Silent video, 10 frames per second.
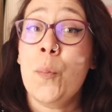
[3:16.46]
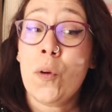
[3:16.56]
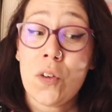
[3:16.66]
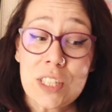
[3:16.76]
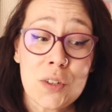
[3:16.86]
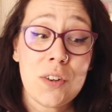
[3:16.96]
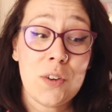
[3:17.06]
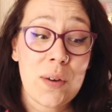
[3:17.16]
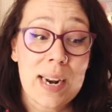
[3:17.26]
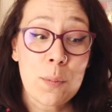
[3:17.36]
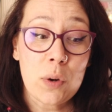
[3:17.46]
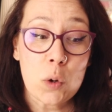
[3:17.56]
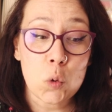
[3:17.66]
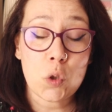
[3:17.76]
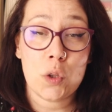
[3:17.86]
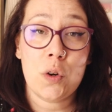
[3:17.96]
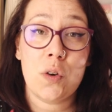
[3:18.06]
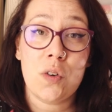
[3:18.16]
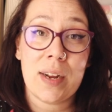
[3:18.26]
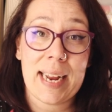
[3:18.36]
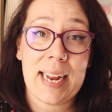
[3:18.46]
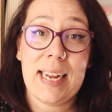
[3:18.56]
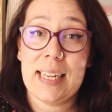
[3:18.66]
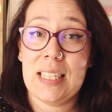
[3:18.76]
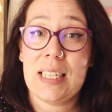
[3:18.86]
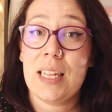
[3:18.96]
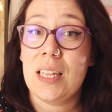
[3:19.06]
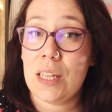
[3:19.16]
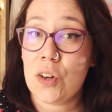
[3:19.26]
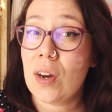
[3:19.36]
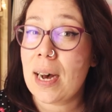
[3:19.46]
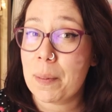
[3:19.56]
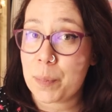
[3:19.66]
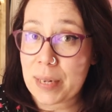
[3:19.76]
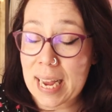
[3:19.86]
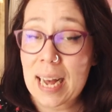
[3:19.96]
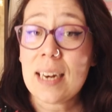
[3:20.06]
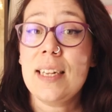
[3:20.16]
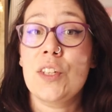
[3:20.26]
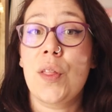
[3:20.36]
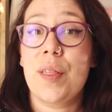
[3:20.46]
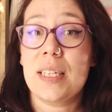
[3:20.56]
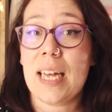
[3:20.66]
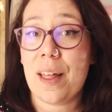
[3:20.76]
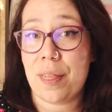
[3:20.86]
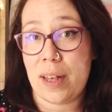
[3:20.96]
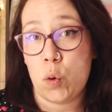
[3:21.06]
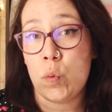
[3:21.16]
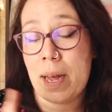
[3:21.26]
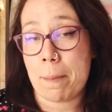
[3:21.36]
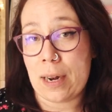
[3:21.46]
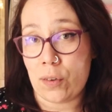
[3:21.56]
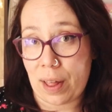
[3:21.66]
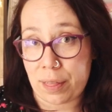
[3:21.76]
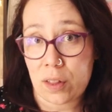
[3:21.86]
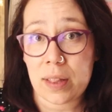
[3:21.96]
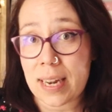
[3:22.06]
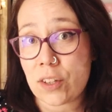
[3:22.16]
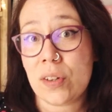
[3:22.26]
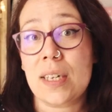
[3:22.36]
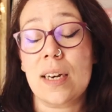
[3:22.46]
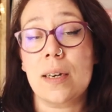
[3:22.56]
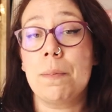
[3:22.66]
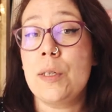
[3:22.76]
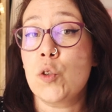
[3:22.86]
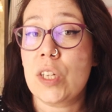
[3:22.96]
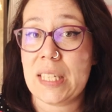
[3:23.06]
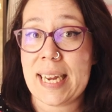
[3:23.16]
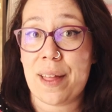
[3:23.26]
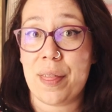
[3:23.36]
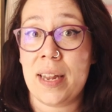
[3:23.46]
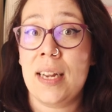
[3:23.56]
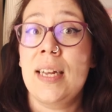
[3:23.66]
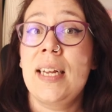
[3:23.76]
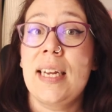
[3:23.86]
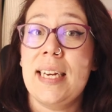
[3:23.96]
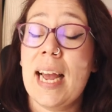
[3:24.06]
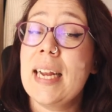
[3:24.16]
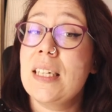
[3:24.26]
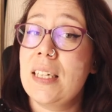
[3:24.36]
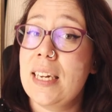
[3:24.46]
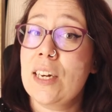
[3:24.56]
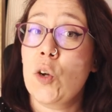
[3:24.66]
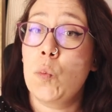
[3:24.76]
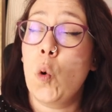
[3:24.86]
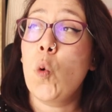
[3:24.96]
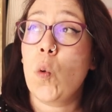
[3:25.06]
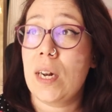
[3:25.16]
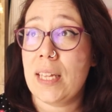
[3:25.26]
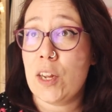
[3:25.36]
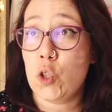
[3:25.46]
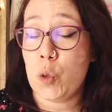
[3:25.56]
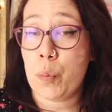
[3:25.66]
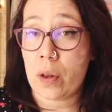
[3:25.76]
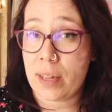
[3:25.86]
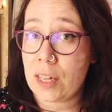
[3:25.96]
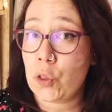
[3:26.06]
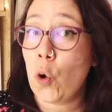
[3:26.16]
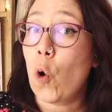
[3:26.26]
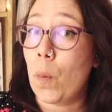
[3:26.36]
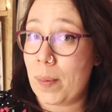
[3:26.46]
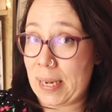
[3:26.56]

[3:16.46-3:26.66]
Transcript: por lo eso no era muy justo con lo que Etsy decidió cambiar, entonces hace una valoración de todas las reviews que se hacen y hay que tener como un 48% o